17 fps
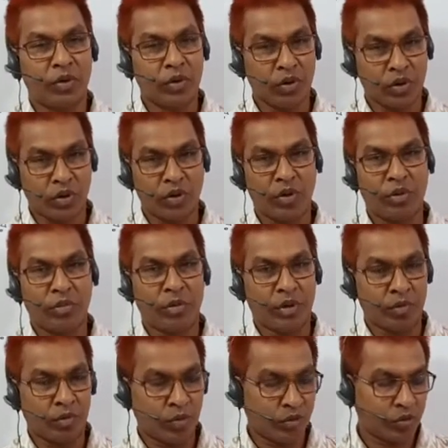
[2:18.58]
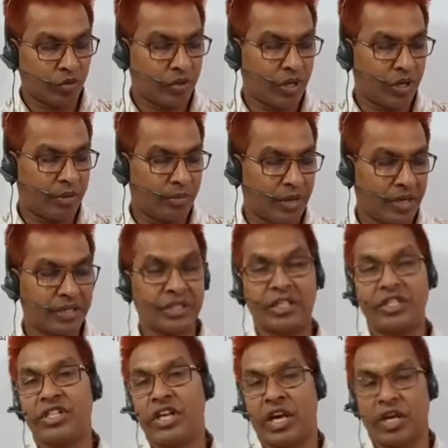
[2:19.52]
অন্যান্য বন্ধুদের
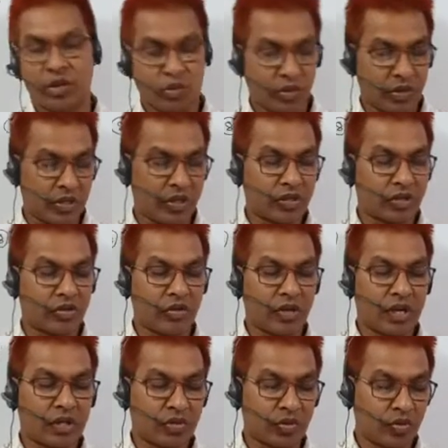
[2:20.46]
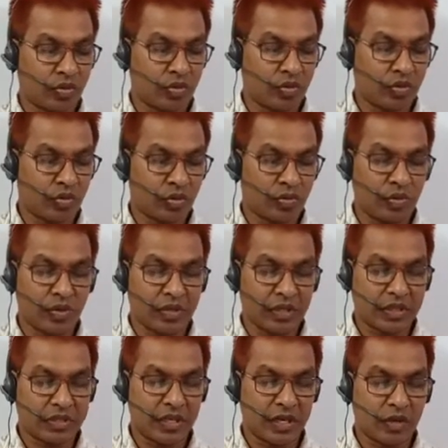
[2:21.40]
মাঝে শেয়ার করে দেওয়ার জন্য একটু অনুরোধ করব
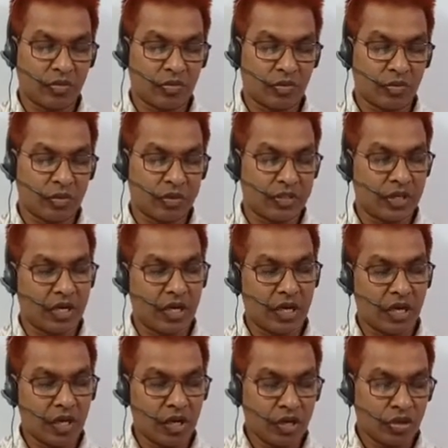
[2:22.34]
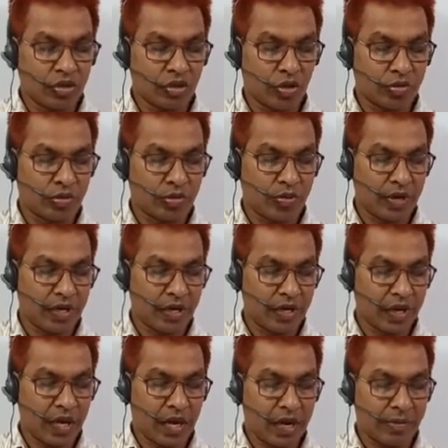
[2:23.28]
তাছাড়াও তোমরা যারা সবসময়
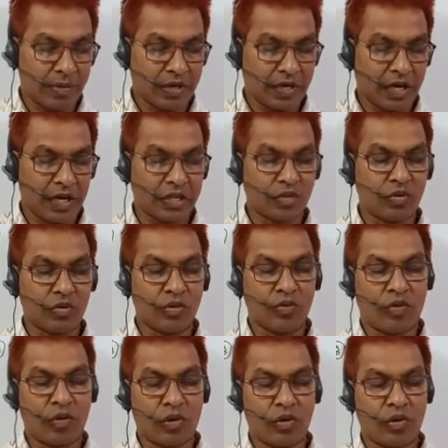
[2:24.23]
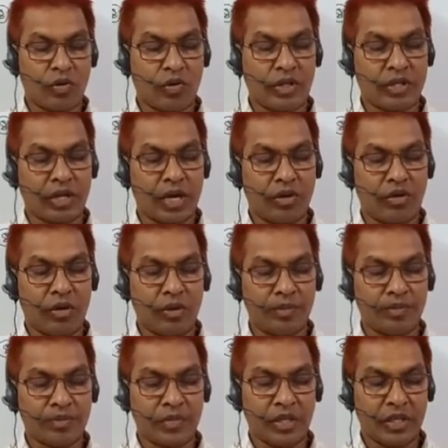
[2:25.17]
আমার ক্লাসগুলো ফলো করে থাকো
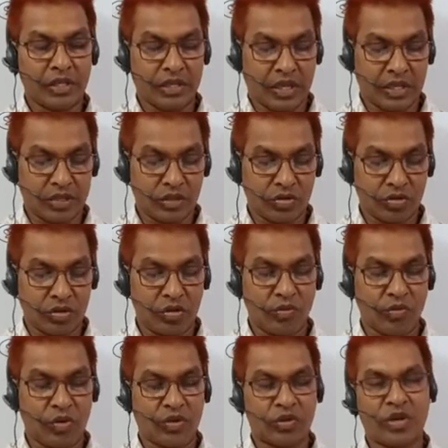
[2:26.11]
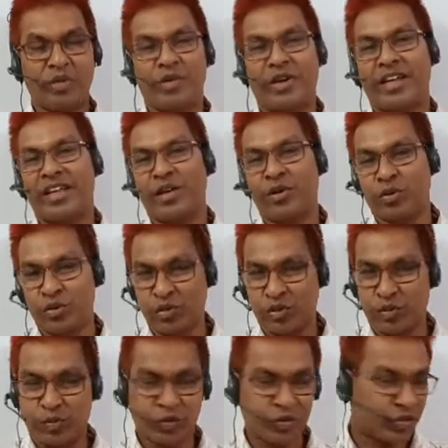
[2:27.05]
তাদের জন্য মূলত আমার এই
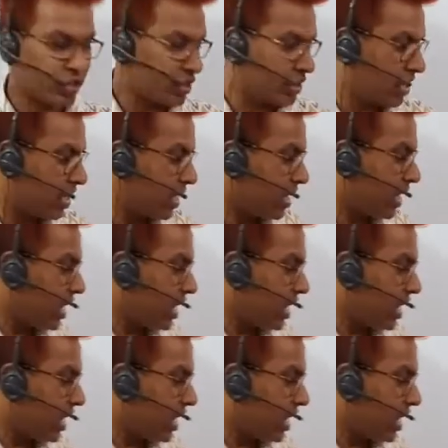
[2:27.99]
ক্ষুদ্র প্রচেষ্টা